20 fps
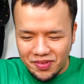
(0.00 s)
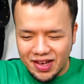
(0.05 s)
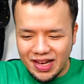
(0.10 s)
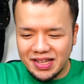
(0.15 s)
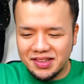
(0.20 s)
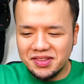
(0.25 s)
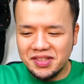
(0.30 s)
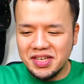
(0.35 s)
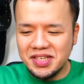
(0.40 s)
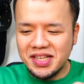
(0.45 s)

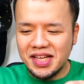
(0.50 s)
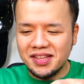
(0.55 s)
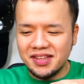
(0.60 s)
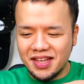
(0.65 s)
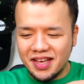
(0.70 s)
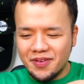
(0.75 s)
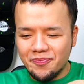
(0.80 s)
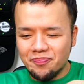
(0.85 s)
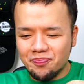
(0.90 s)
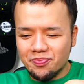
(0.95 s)
買ってきたん
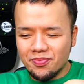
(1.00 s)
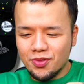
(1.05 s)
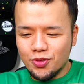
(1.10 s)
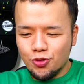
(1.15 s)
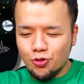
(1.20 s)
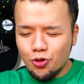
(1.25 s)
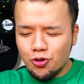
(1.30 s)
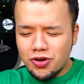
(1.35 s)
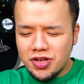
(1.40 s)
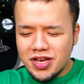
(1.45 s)
で、
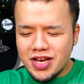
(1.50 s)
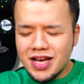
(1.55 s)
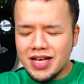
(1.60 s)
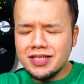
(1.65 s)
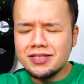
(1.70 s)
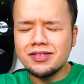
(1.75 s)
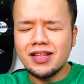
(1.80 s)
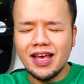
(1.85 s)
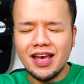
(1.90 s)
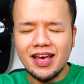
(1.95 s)
とりあえ
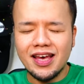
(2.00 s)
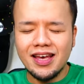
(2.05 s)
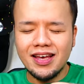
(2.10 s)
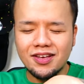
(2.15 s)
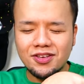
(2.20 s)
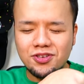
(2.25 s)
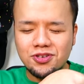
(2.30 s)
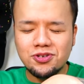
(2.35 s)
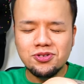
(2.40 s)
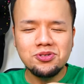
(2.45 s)
ずね、
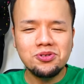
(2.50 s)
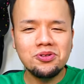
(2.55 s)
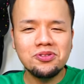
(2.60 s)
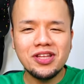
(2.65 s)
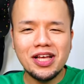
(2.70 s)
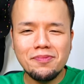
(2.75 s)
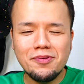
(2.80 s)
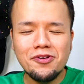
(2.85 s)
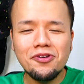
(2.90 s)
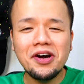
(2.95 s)
牛丼
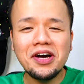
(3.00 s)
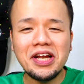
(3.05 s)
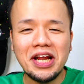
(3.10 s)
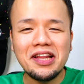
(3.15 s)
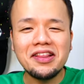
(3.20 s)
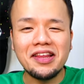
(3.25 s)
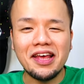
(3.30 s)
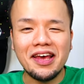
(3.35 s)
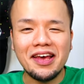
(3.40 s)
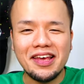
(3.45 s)
食べようか
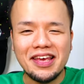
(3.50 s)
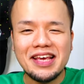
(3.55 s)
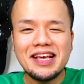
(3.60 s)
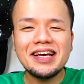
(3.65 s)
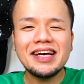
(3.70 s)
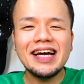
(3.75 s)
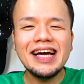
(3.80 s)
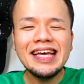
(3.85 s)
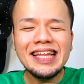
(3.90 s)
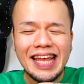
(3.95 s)
なって、一
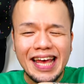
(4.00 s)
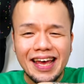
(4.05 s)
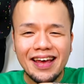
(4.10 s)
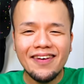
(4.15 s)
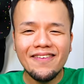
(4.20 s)
回ね。